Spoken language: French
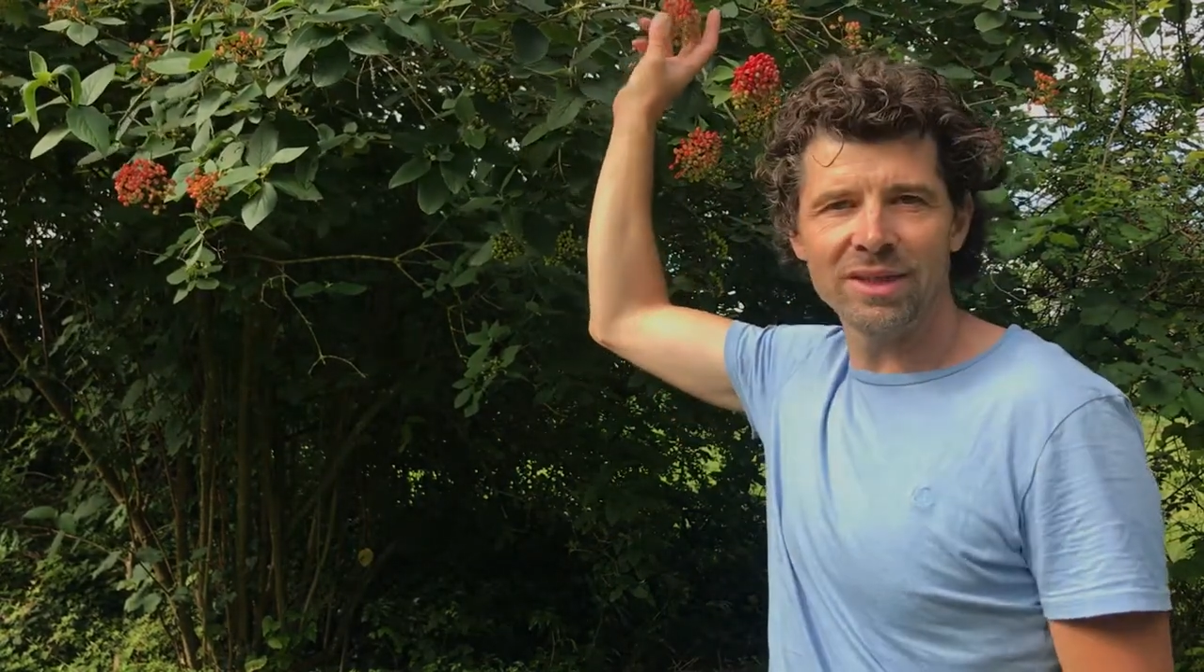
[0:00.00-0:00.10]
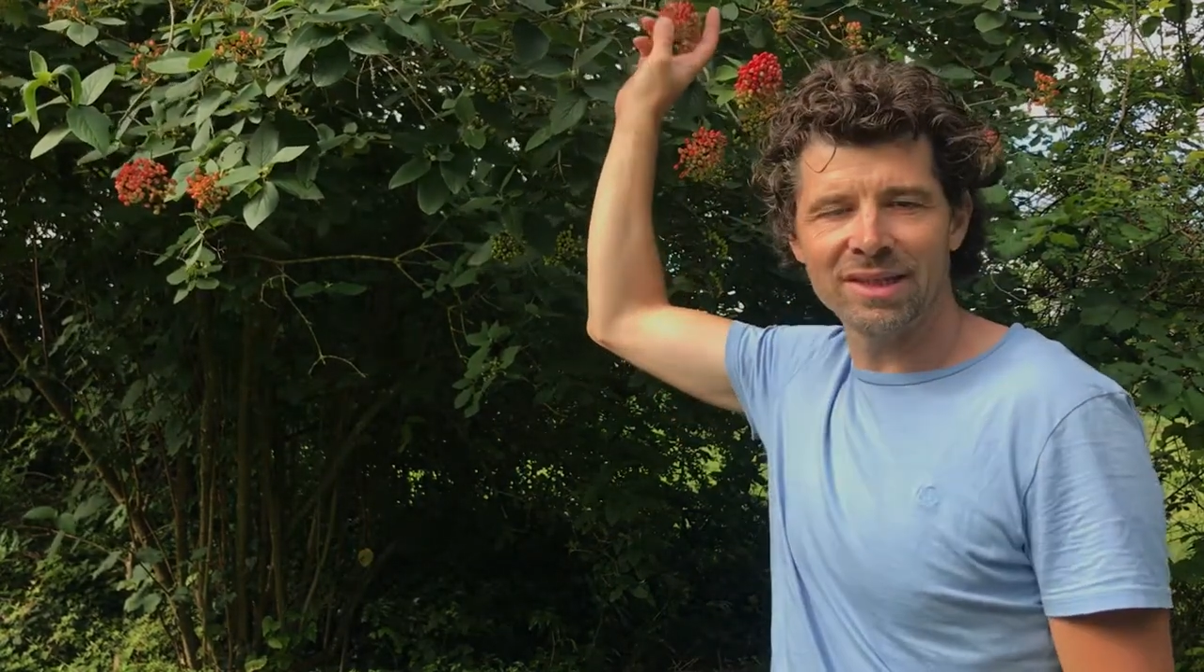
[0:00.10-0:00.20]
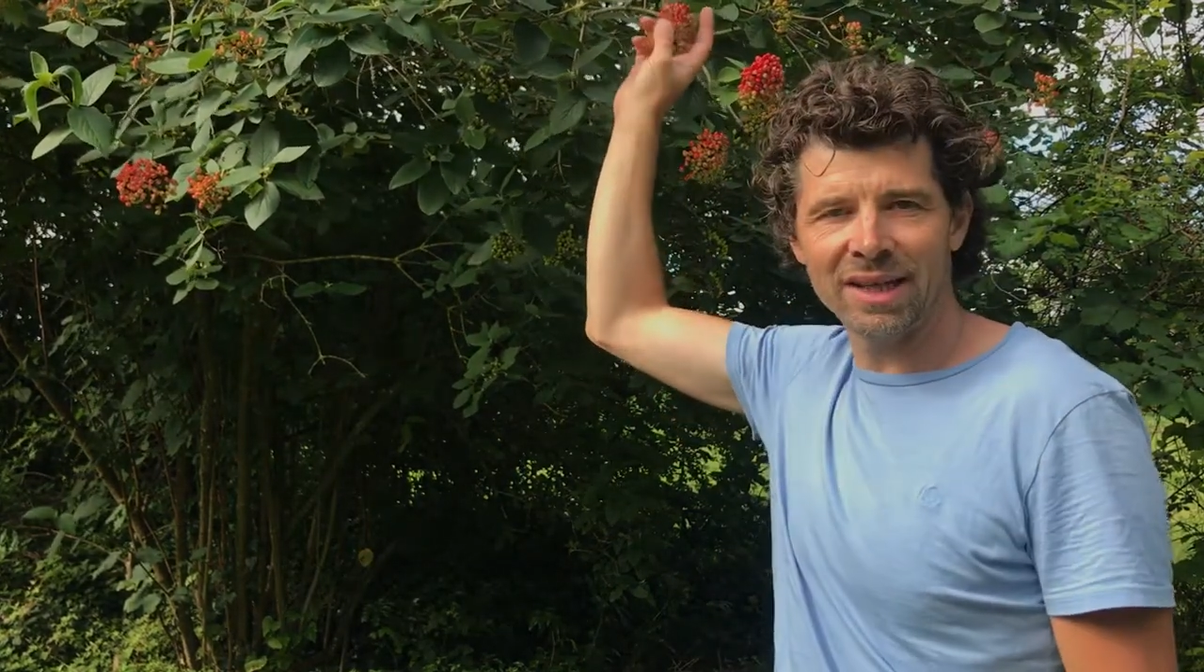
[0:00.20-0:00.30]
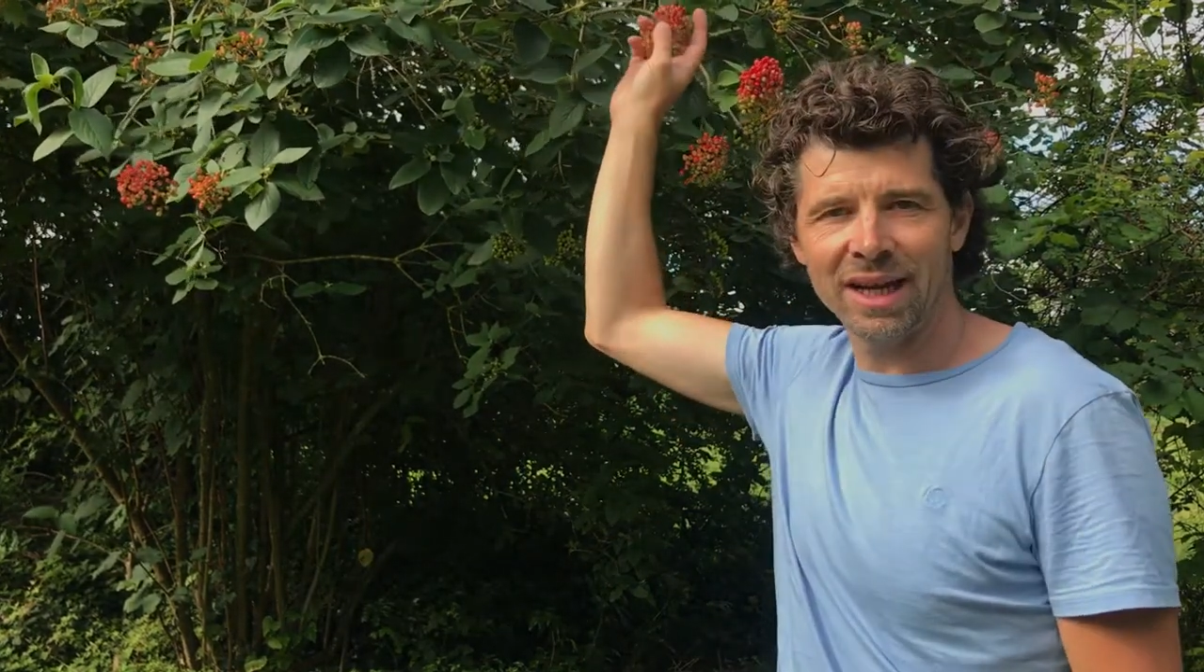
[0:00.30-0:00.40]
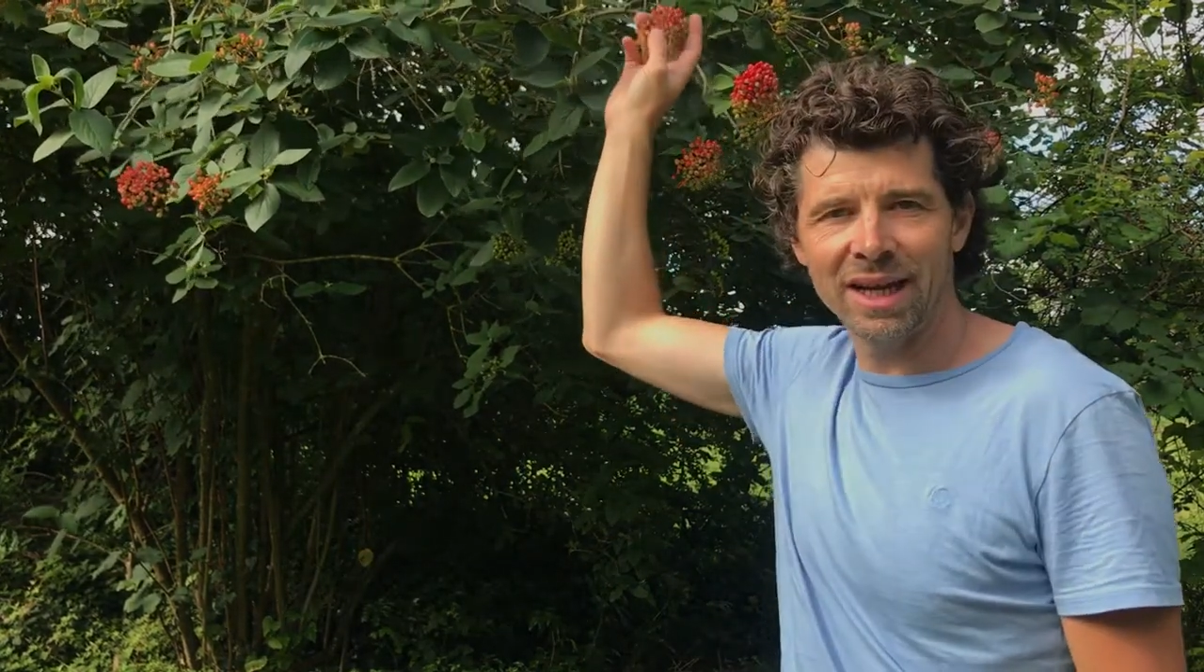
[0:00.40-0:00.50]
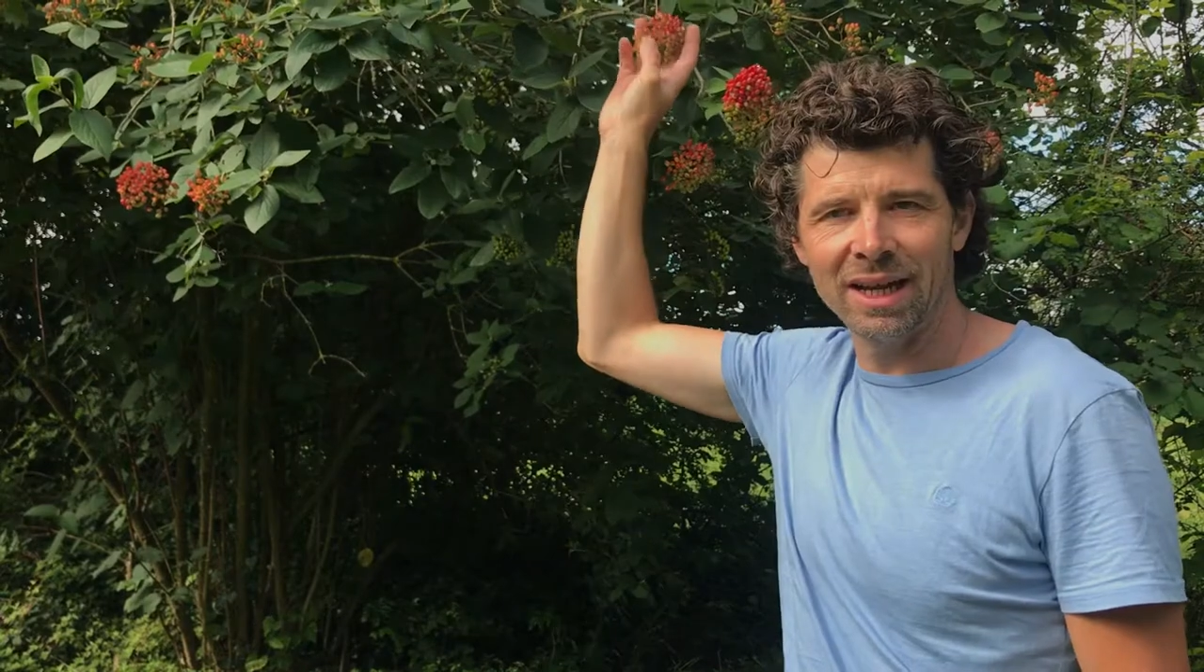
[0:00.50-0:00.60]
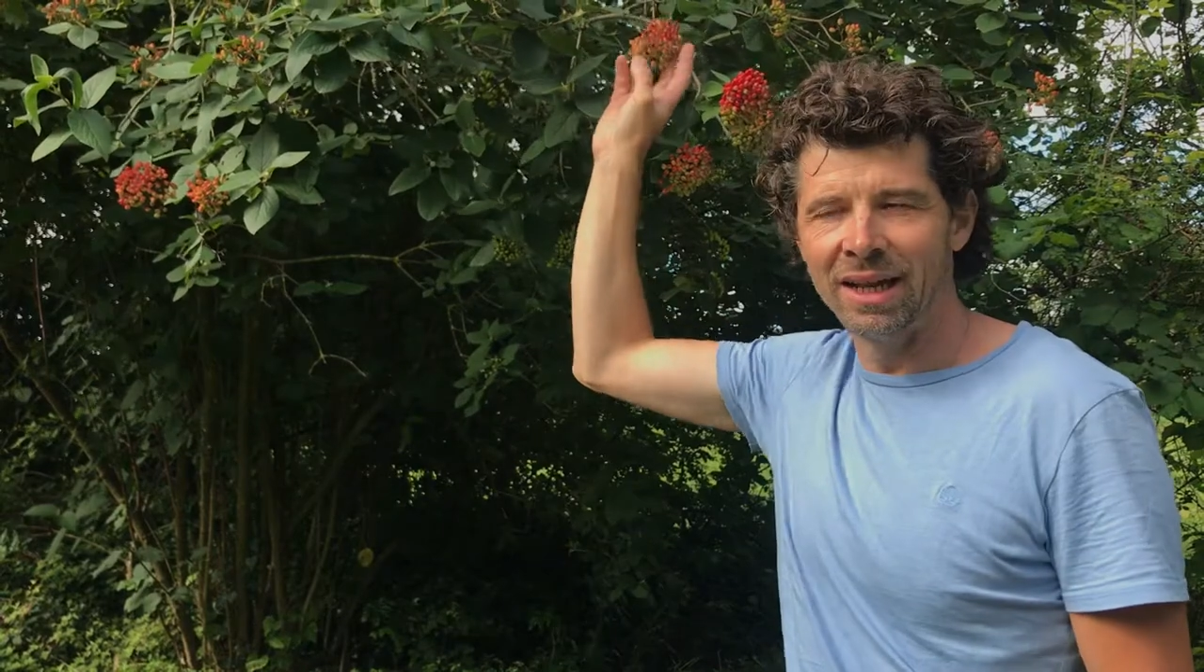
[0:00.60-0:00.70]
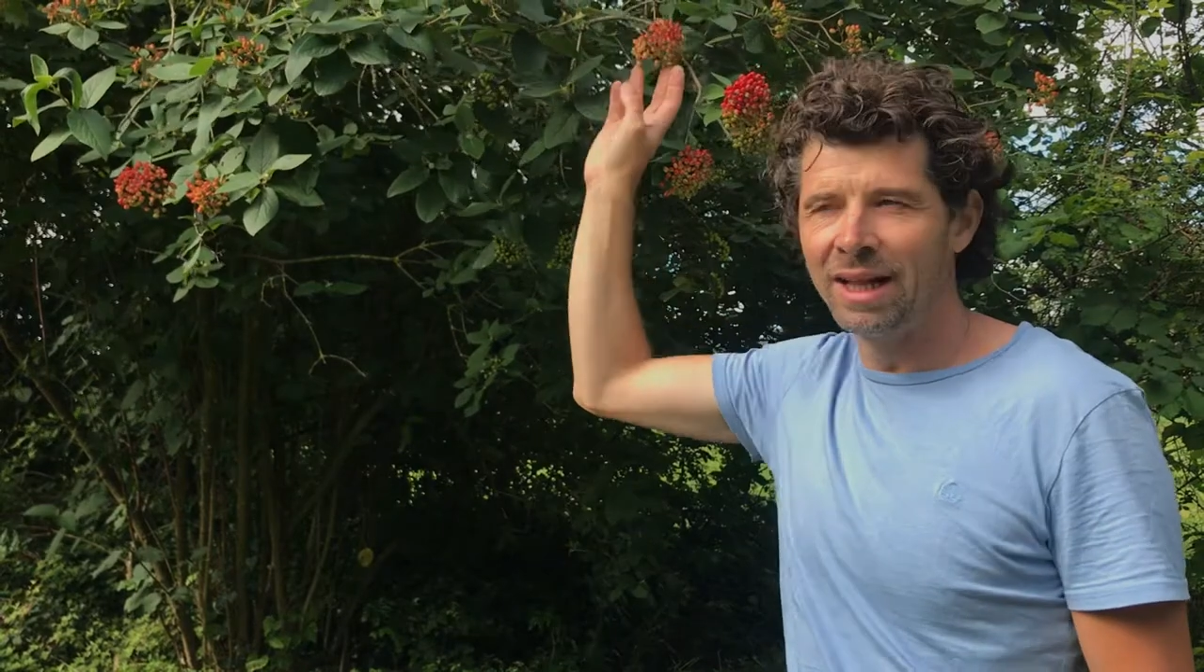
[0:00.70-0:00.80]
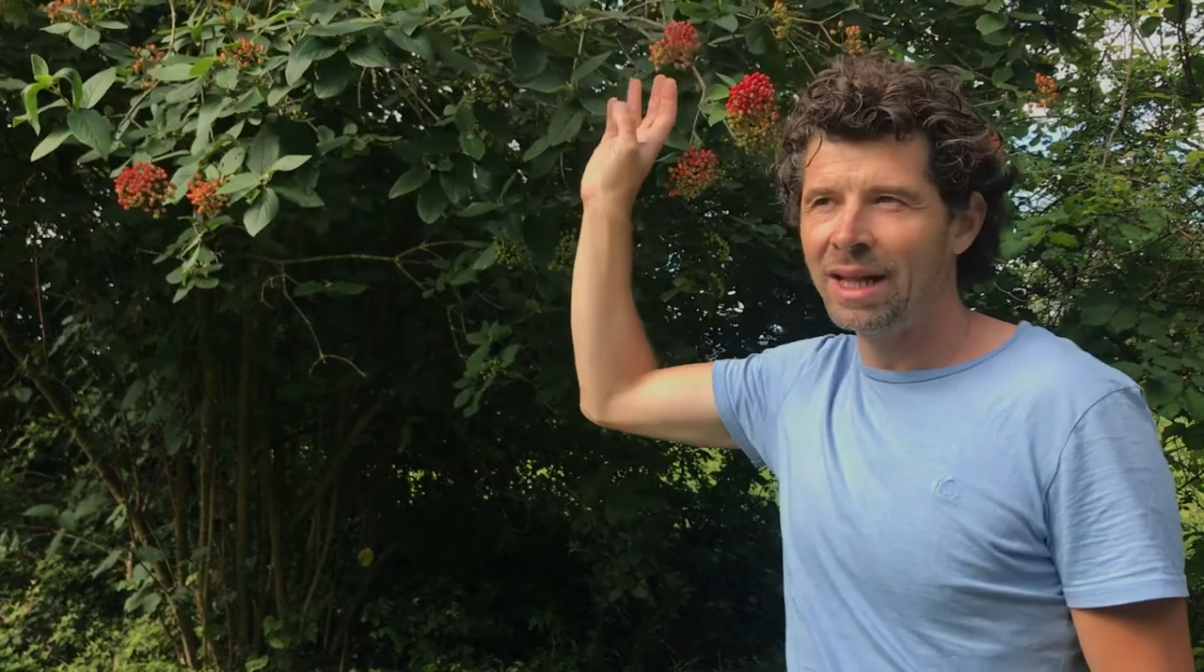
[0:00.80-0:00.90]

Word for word: des érelles